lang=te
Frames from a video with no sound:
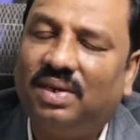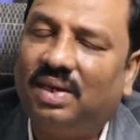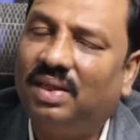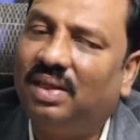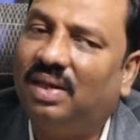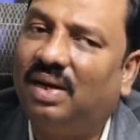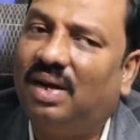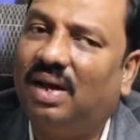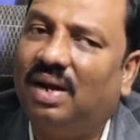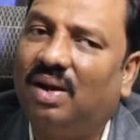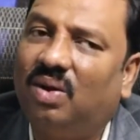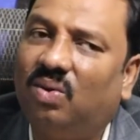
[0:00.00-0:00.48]

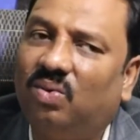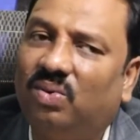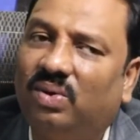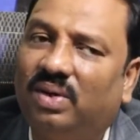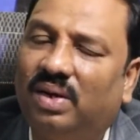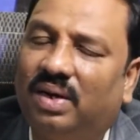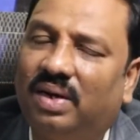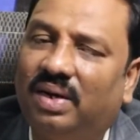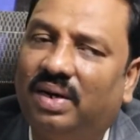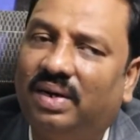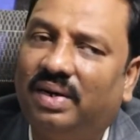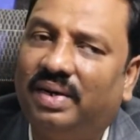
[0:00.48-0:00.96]
ఎందుకు అలా
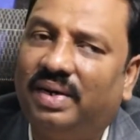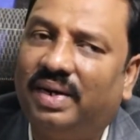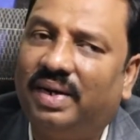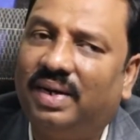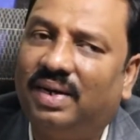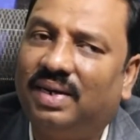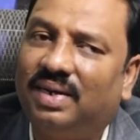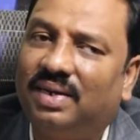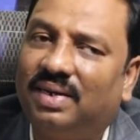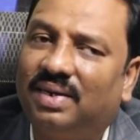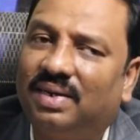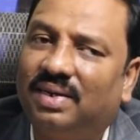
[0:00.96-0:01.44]
ఉంటారంటే
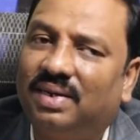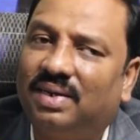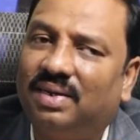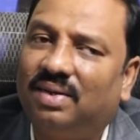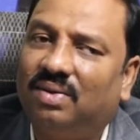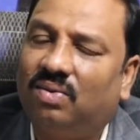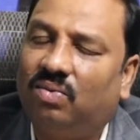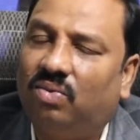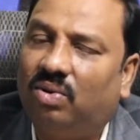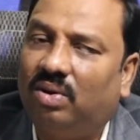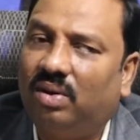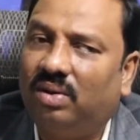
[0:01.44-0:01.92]

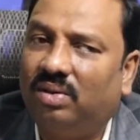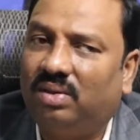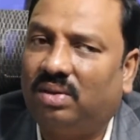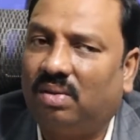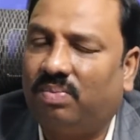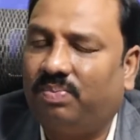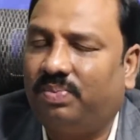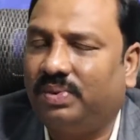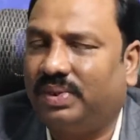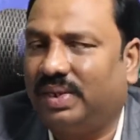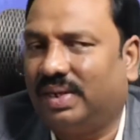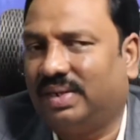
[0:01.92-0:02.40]
వాళ్ళు
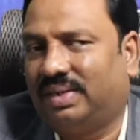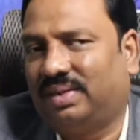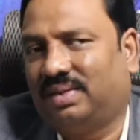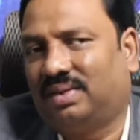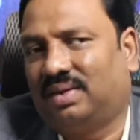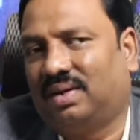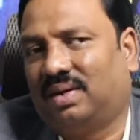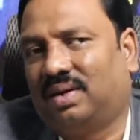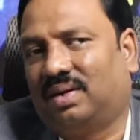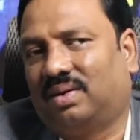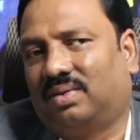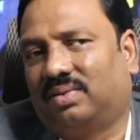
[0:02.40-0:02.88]
తప్పు
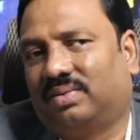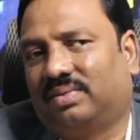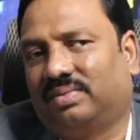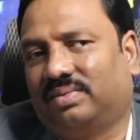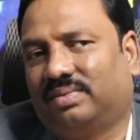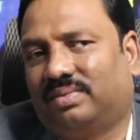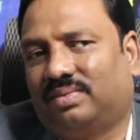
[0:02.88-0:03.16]
చేస్తున్నారు